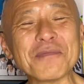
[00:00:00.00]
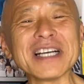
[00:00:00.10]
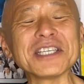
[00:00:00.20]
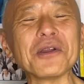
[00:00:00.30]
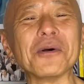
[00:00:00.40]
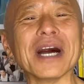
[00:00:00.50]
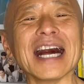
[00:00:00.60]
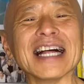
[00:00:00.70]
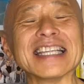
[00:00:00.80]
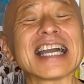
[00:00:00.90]
パジェロ
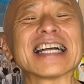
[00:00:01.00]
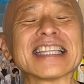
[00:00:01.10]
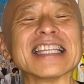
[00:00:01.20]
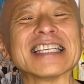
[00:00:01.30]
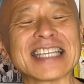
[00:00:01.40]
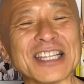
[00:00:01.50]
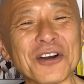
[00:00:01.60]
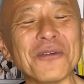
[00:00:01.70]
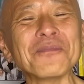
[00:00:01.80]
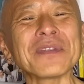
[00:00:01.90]
はなかったですけ
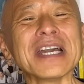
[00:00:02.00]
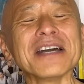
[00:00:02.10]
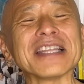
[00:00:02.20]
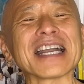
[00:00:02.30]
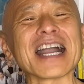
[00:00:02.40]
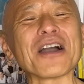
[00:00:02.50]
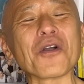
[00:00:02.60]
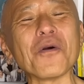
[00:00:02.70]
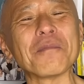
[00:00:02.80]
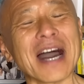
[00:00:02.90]
ど、なんか
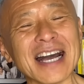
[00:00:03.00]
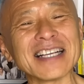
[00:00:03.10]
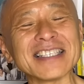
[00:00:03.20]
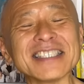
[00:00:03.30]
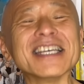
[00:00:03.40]
こうパジェロ